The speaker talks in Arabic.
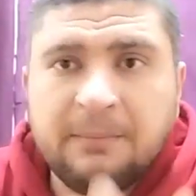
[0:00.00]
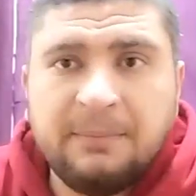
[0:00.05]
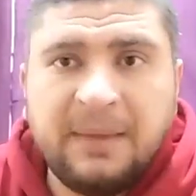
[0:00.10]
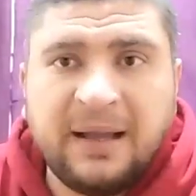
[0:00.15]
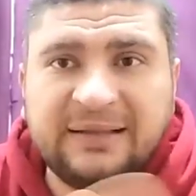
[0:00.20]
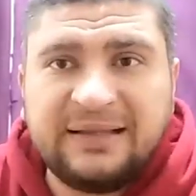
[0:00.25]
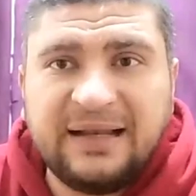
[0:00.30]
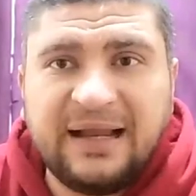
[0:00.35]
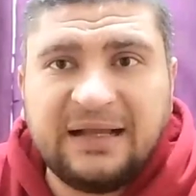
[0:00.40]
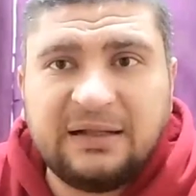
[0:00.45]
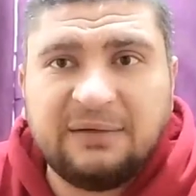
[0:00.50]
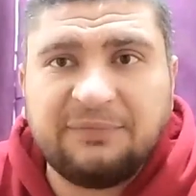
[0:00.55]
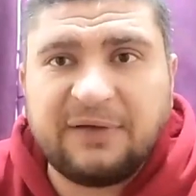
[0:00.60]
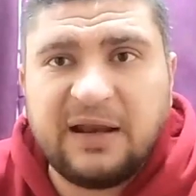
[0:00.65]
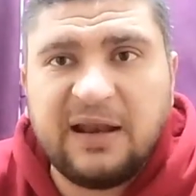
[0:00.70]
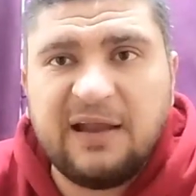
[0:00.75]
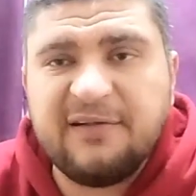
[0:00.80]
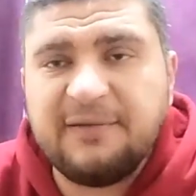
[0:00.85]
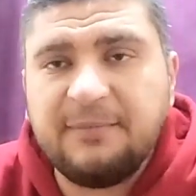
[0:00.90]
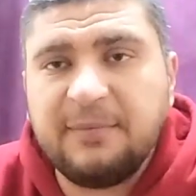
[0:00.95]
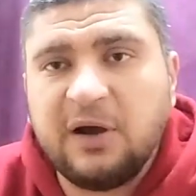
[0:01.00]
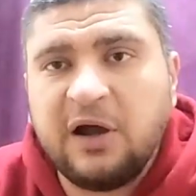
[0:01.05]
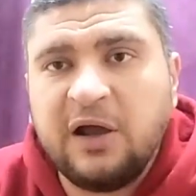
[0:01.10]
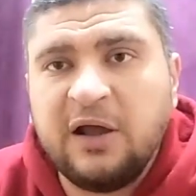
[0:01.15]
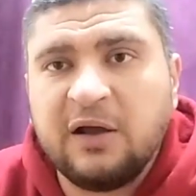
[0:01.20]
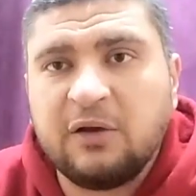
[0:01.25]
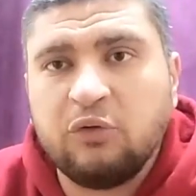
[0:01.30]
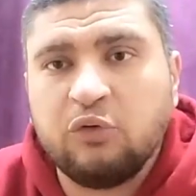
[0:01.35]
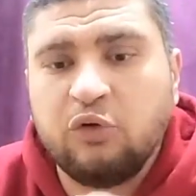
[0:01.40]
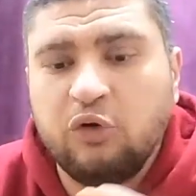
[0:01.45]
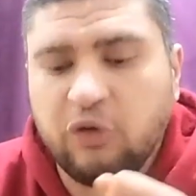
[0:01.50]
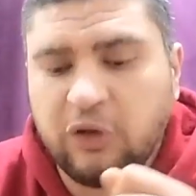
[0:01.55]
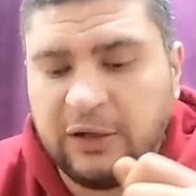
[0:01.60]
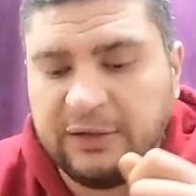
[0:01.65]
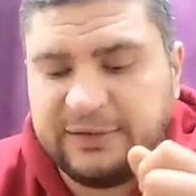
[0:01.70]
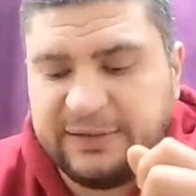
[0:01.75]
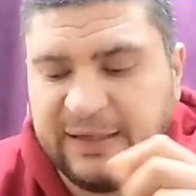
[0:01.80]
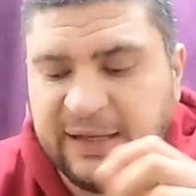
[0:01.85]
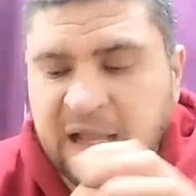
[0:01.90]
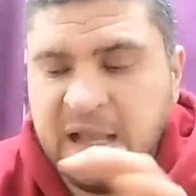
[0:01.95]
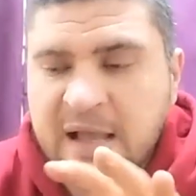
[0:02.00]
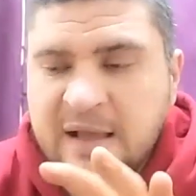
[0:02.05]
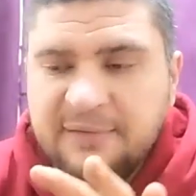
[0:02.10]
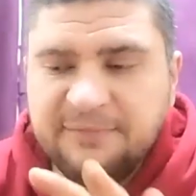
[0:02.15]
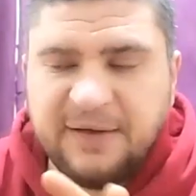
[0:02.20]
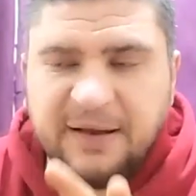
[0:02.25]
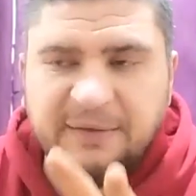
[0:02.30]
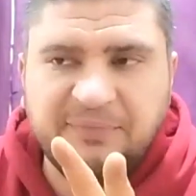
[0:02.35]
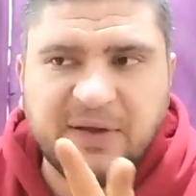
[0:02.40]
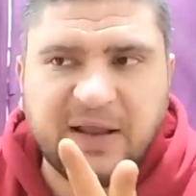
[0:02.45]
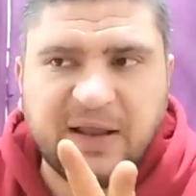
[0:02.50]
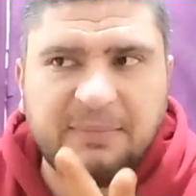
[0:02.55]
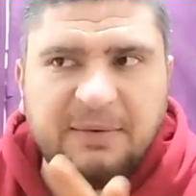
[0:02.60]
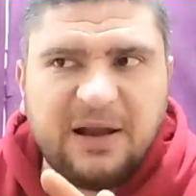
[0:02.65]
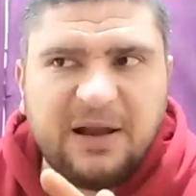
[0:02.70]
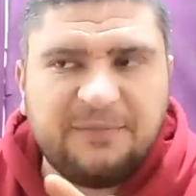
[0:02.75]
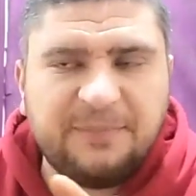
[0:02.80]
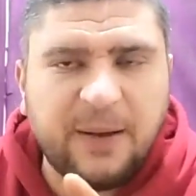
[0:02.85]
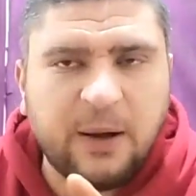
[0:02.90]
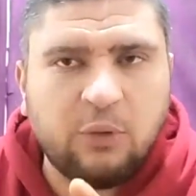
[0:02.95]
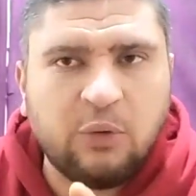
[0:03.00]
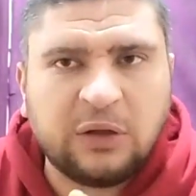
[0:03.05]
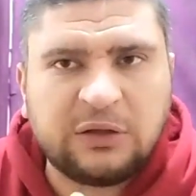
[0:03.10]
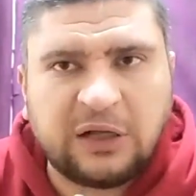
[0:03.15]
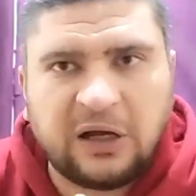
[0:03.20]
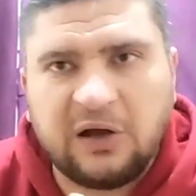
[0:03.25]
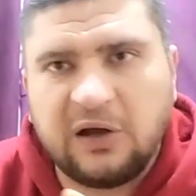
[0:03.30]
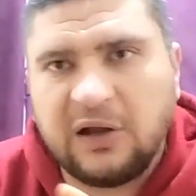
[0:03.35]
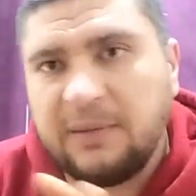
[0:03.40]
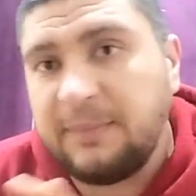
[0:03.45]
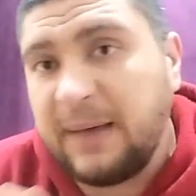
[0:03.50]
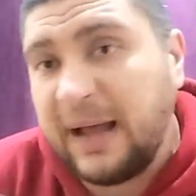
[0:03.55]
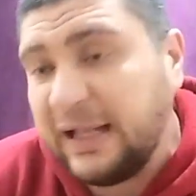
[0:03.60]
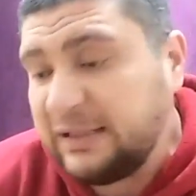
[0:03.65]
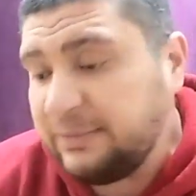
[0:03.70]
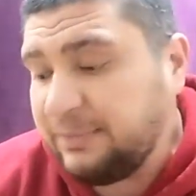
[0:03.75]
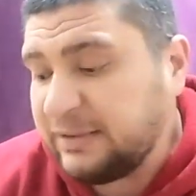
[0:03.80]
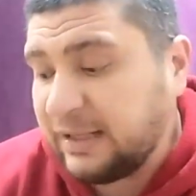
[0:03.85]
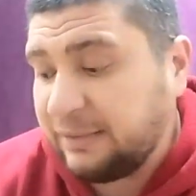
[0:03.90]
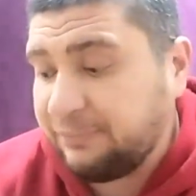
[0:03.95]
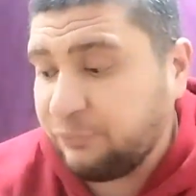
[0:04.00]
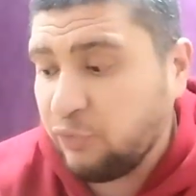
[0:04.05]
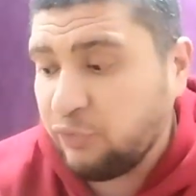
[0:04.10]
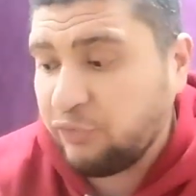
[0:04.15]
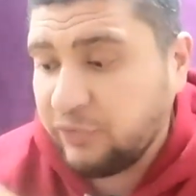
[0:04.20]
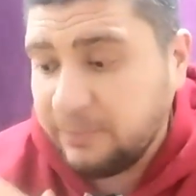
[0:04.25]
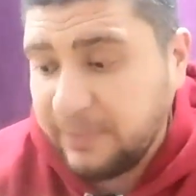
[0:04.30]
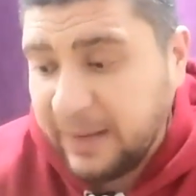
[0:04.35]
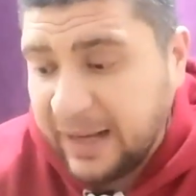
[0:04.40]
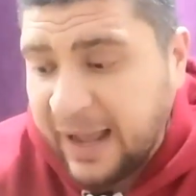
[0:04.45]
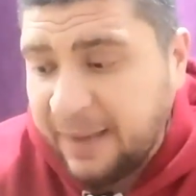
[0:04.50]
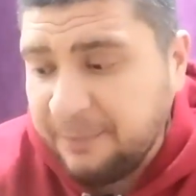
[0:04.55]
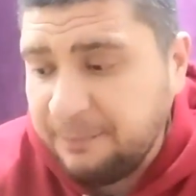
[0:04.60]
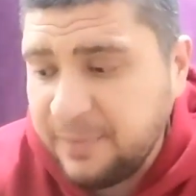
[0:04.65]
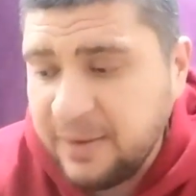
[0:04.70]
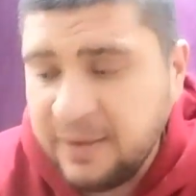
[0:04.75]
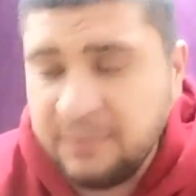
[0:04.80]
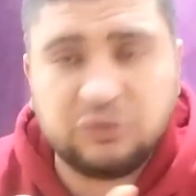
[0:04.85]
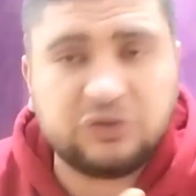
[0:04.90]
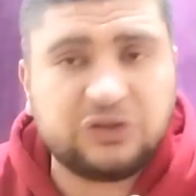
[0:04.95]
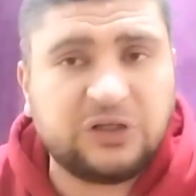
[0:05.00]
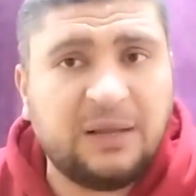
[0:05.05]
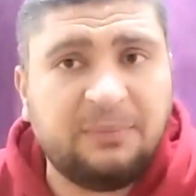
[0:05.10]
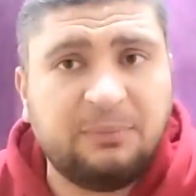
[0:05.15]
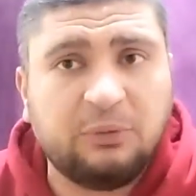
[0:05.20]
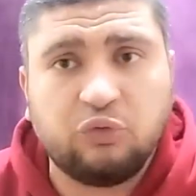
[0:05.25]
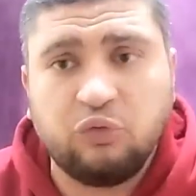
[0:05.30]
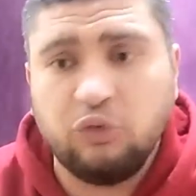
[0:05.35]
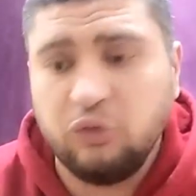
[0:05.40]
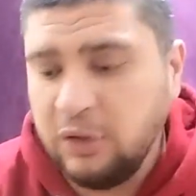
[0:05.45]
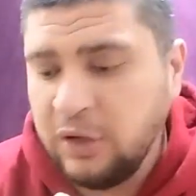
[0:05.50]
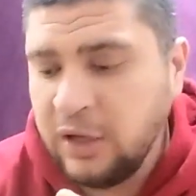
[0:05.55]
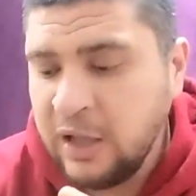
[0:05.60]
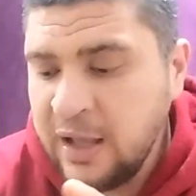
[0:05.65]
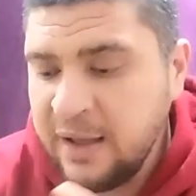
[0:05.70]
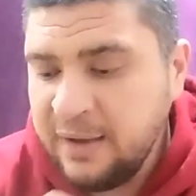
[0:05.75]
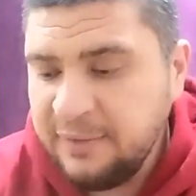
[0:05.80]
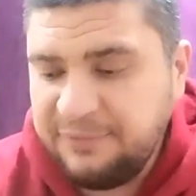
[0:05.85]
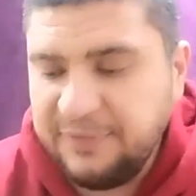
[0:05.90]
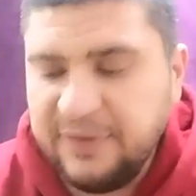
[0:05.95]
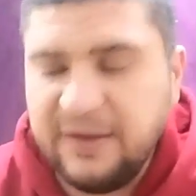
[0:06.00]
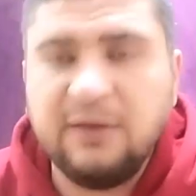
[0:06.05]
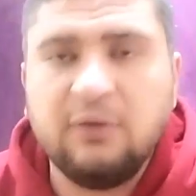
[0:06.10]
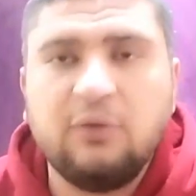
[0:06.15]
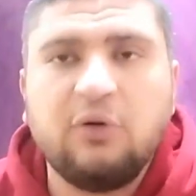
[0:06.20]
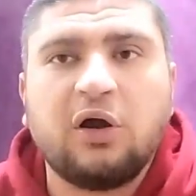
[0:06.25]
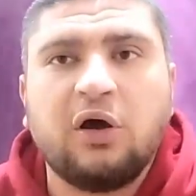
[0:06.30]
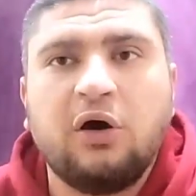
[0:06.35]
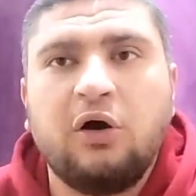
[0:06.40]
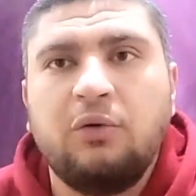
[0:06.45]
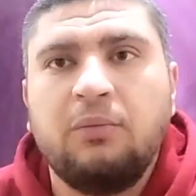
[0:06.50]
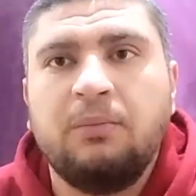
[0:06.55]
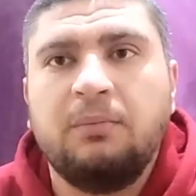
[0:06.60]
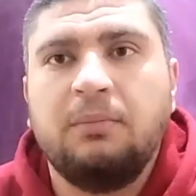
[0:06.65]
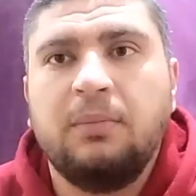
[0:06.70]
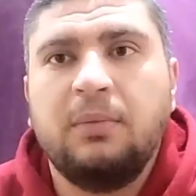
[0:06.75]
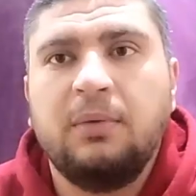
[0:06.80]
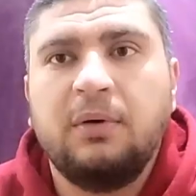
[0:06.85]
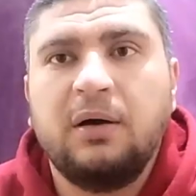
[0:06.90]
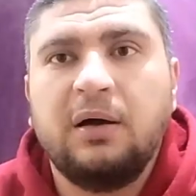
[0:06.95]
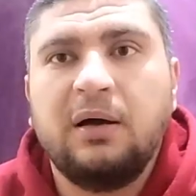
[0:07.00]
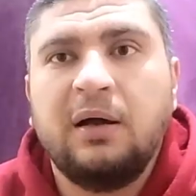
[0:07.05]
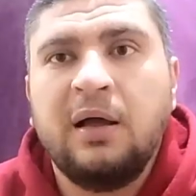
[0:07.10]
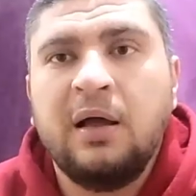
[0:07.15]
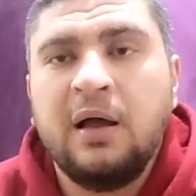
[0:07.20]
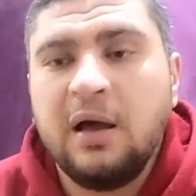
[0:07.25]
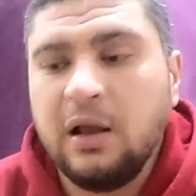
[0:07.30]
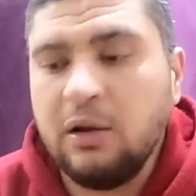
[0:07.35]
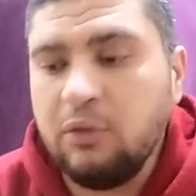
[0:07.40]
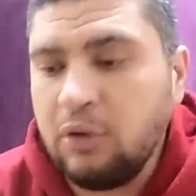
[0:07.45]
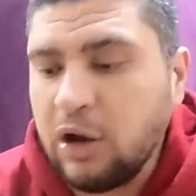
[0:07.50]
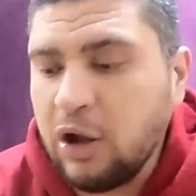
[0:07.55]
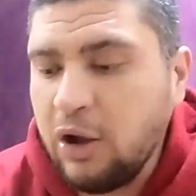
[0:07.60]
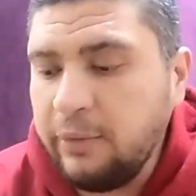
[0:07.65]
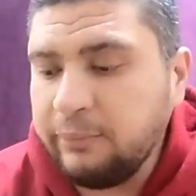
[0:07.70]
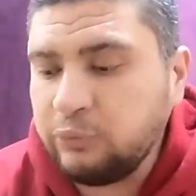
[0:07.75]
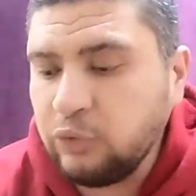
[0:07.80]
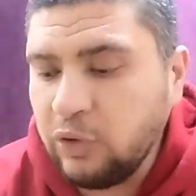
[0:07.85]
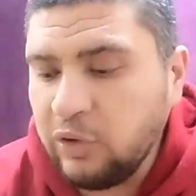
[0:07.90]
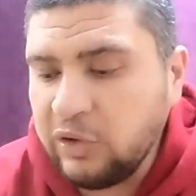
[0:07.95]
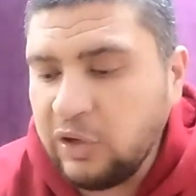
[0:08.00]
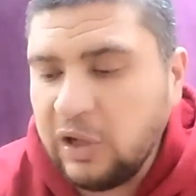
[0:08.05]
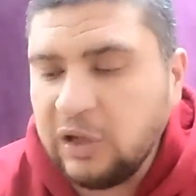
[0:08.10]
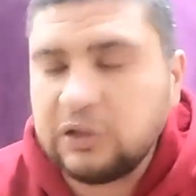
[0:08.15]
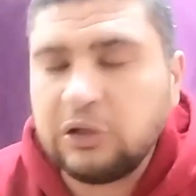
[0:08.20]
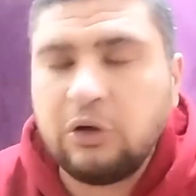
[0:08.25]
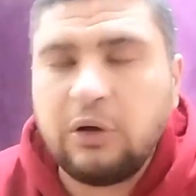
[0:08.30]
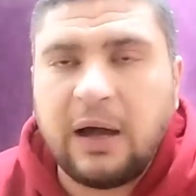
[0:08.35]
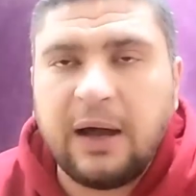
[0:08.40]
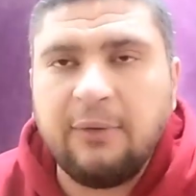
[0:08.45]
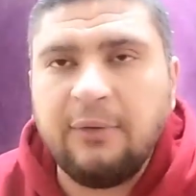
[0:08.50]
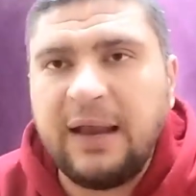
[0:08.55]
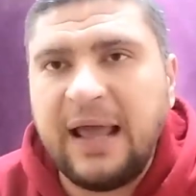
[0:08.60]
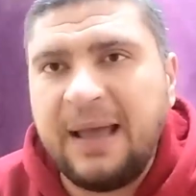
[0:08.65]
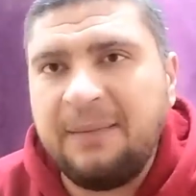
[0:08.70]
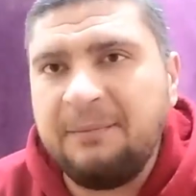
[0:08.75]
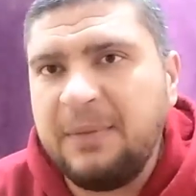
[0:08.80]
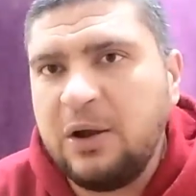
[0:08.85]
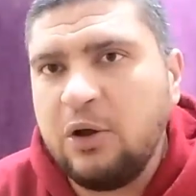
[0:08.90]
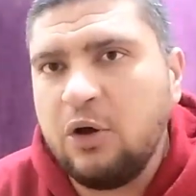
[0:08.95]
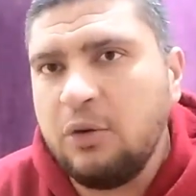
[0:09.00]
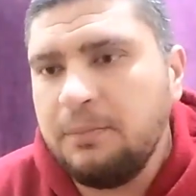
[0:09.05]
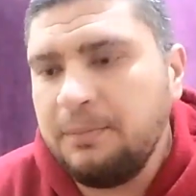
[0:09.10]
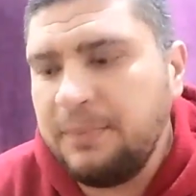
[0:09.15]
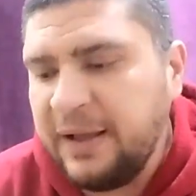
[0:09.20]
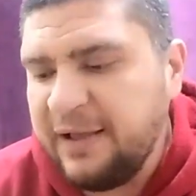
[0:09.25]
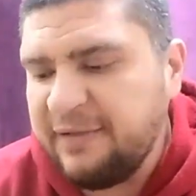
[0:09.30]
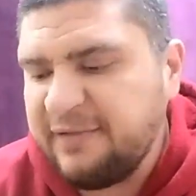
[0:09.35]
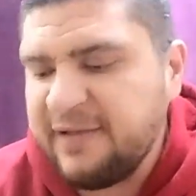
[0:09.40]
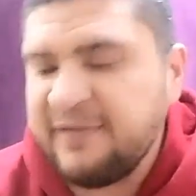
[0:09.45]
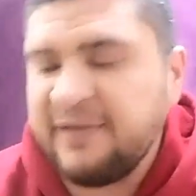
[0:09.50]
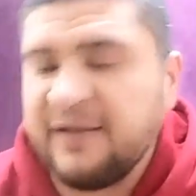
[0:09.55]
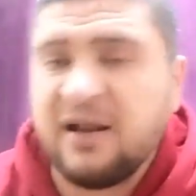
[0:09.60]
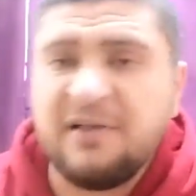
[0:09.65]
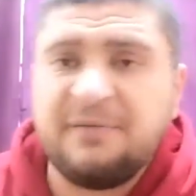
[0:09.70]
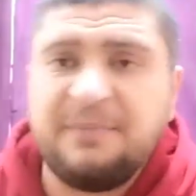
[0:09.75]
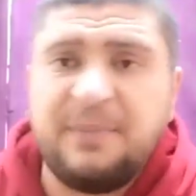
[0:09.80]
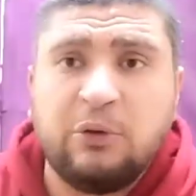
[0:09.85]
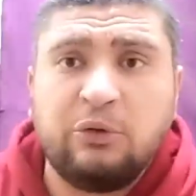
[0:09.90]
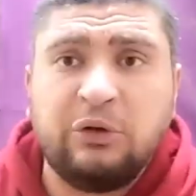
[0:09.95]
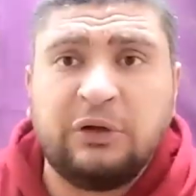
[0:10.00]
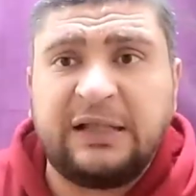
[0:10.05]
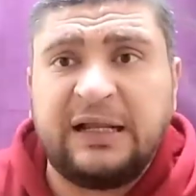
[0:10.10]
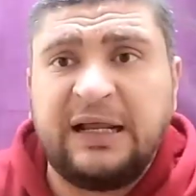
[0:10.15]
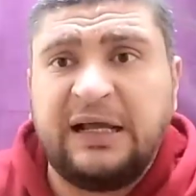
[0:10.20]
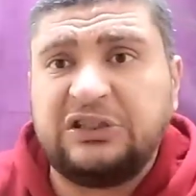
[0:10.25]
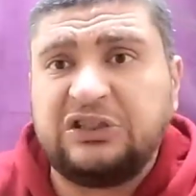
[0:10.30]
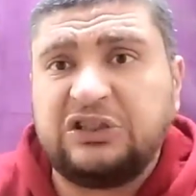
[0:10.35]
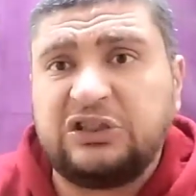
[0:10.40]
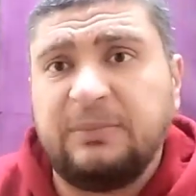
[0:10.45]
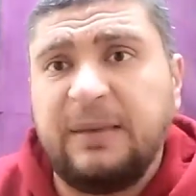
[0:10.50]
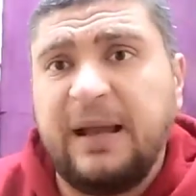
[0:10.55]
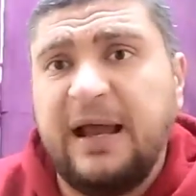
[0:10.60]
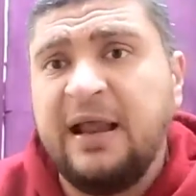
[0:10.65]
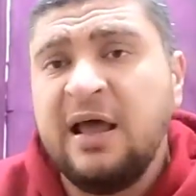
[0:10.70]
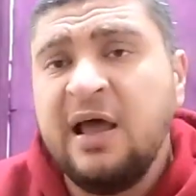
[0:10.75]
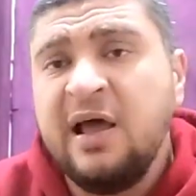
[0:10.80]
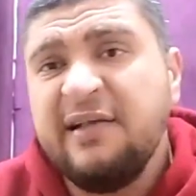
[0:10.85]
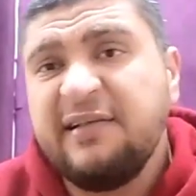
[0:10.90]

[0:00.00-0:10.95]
بعد الهدف كان لازم يغير نجولو كانتي فالفكره بالنسبه له واضحه لما حد بيتعب في نص الملعب المشكله بتكون في اللي وراهم اللي وراهم دول النهارده هو حاول يامنهم بسيزر اسبليكوتا ناحيه الشمال